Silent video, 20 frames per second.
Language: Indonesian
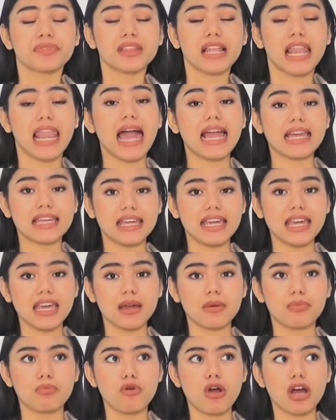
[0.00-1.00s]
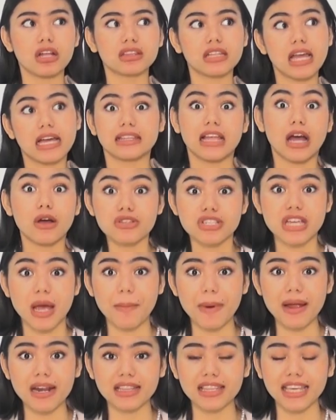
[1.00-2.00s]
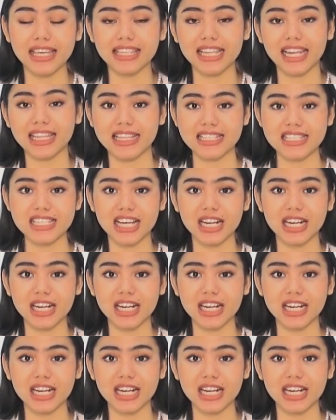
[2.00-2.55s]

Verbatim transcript: lagi buat gak tahu siapa nanti kita lihat aja